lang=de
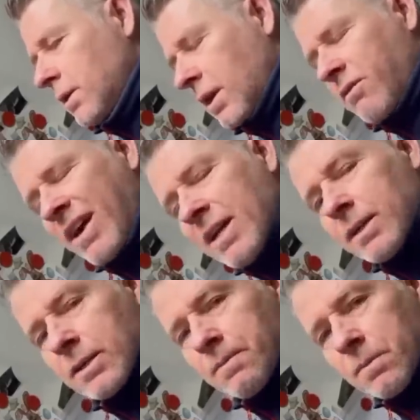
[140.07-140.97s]
der
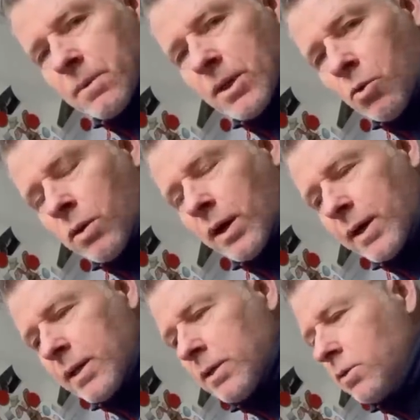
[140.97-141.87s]
Welt mit der
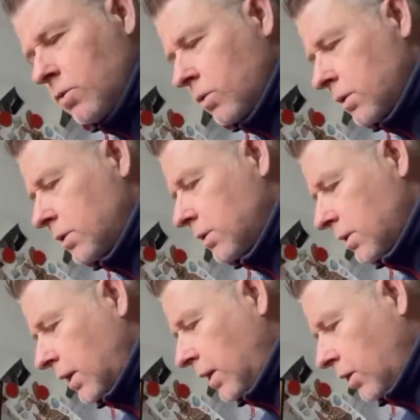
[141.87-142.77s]
Ukraine und
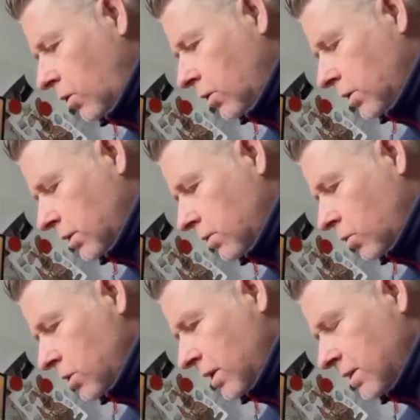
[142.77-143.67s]
gerade auch äh,
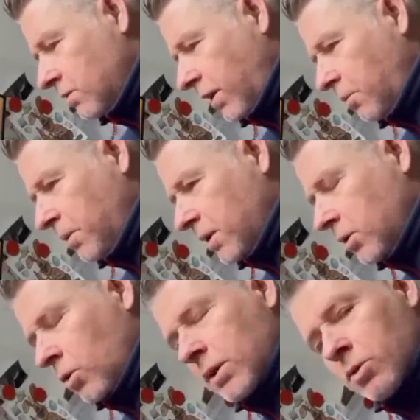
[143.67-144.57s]
Russland
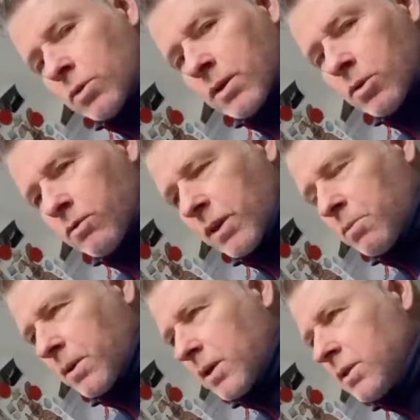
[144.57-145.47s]
wegbricht, auch der Dünger dort
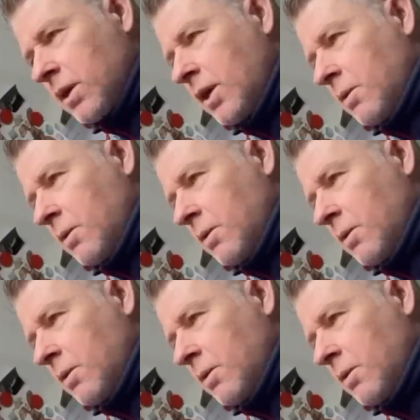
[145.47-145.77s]
wegbricht,